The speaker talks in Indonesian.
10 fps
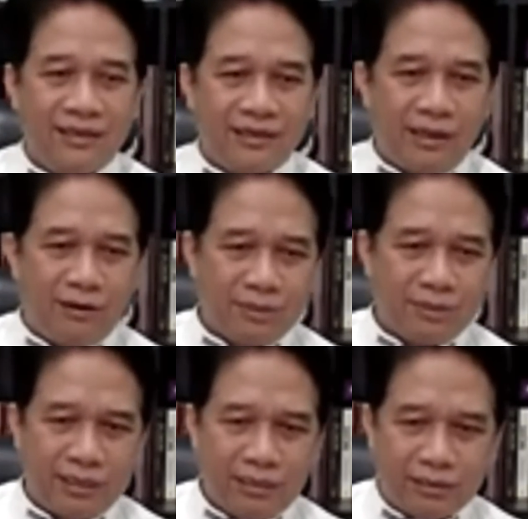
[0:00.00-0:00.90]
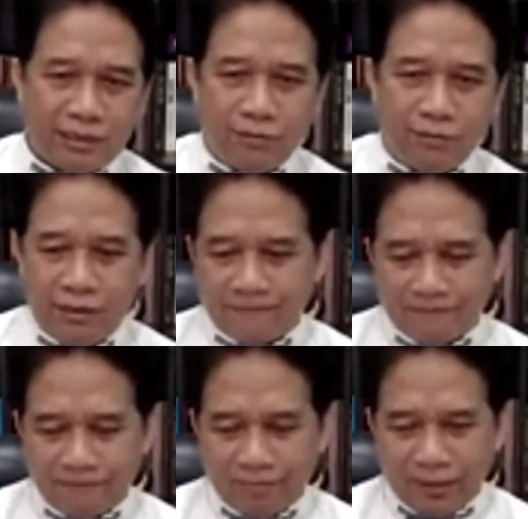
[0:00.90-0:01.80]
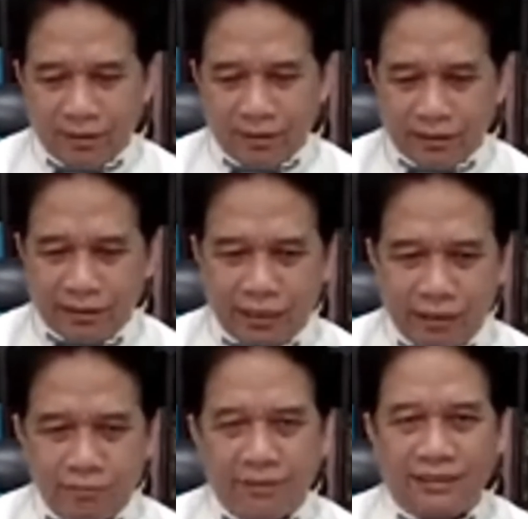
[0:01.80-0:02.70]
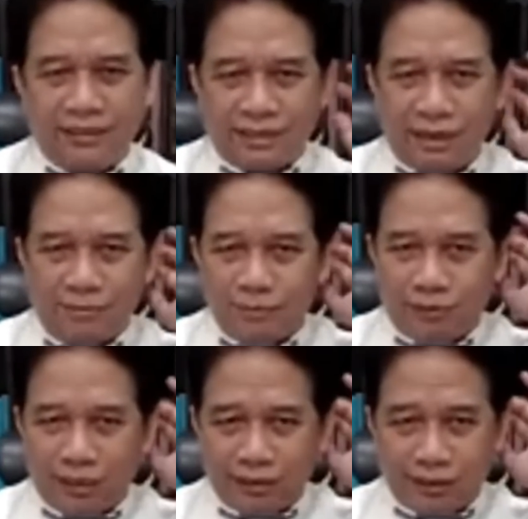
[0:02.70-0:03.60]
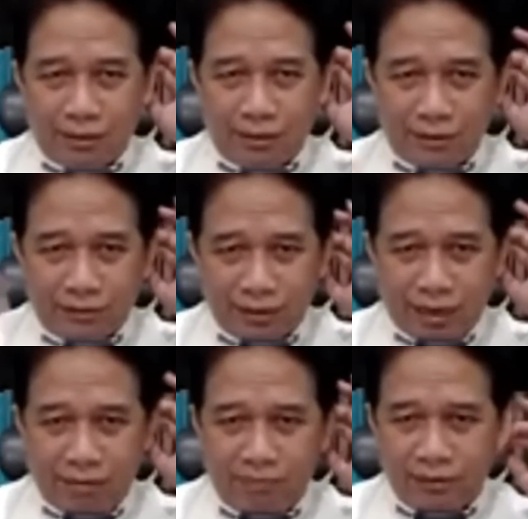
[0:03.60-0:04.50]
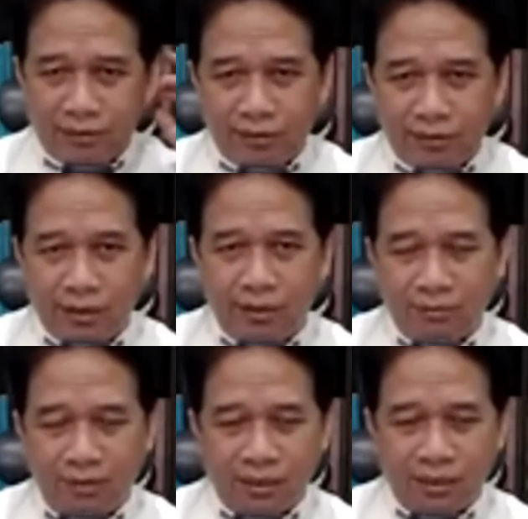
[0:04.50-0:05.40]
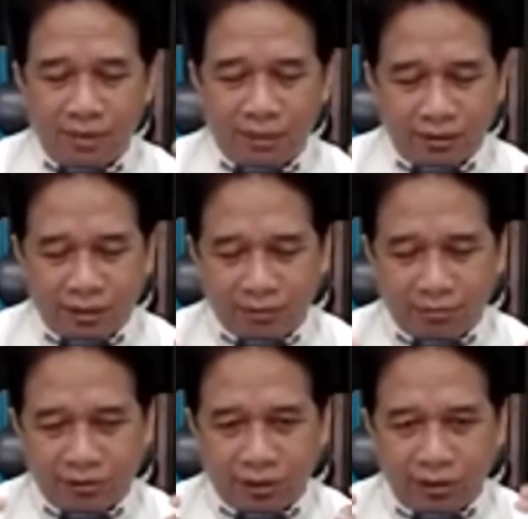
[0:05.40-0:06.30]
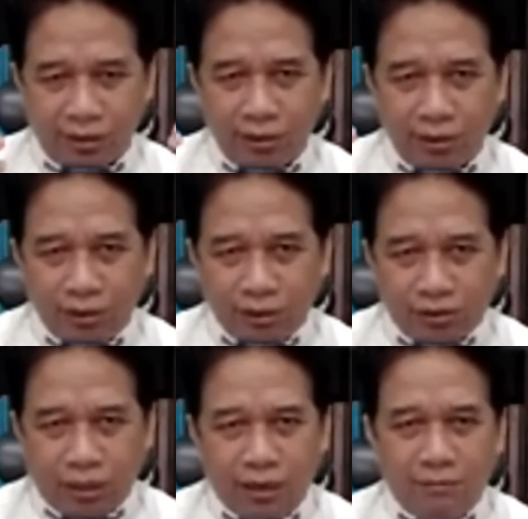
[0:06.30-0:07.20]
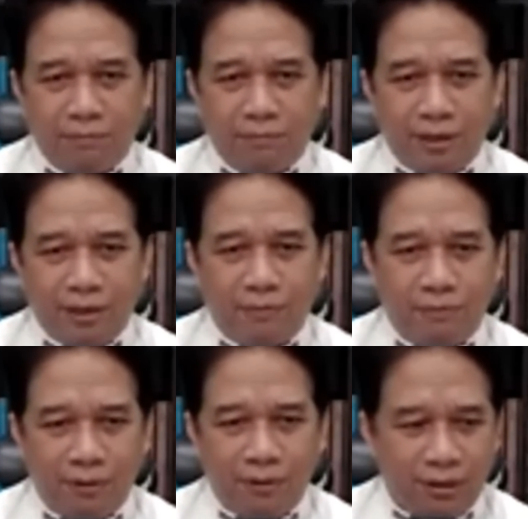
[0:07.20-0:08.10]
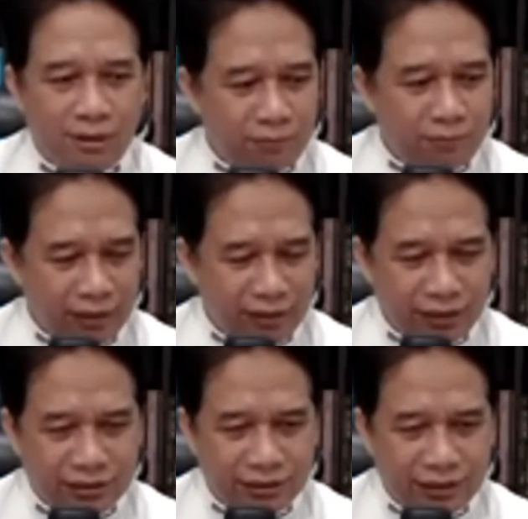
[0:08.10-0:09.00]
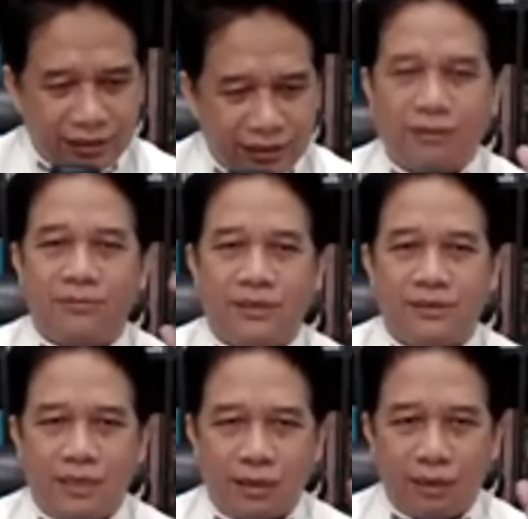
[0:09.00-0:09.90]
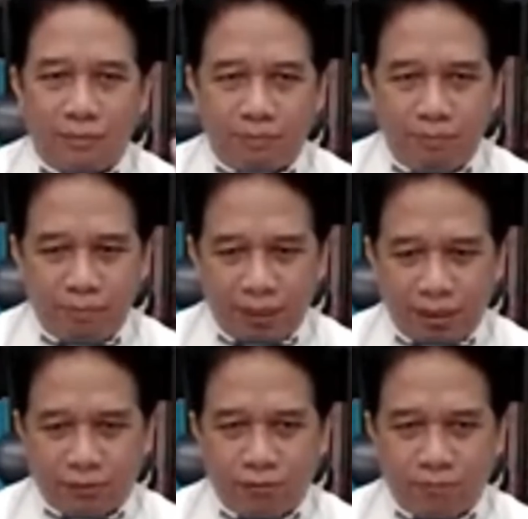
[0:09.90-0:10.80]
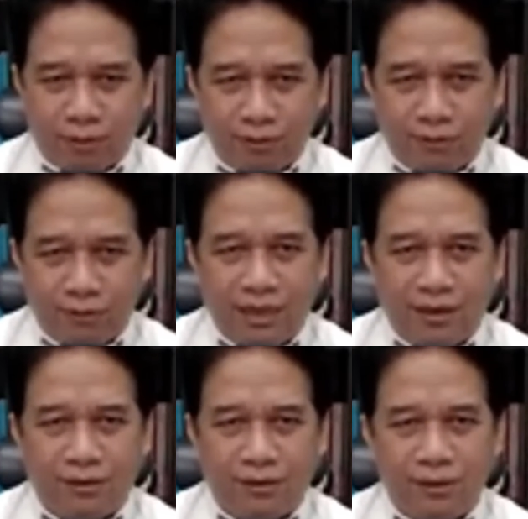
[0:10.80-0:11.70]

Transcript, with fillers: Kalau misalnya taruhlah ya, kita ini umat Islam, kemudian kita mengkampanyenya mengkampanyekan misalnya jangan pilih eh, politisi atau misalnya jangan pilih gubernur yang